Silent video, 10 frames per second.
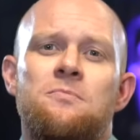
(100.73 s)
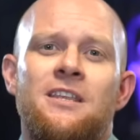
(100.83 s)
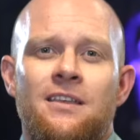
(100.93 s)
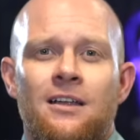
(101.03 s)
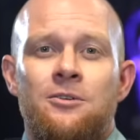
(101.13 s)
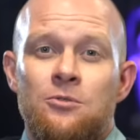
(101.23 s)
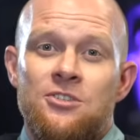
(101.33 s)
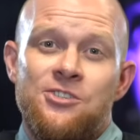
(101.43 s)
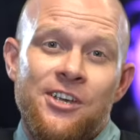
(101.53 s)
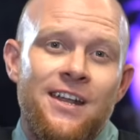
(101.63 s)

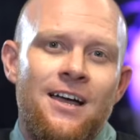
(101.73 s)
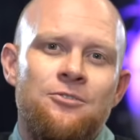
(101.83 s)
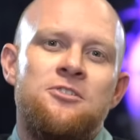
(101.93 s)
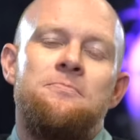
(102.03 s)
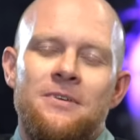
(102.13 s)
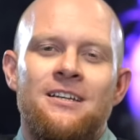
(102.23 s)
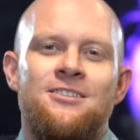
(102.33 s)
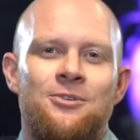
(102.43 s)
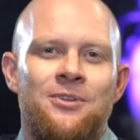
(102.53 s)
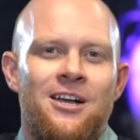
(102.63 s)
metálicos gerados pela
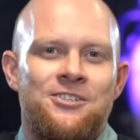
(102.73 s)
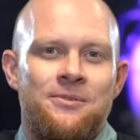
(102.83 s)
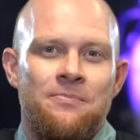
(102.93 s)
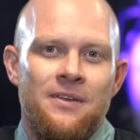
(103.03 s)
soldagem.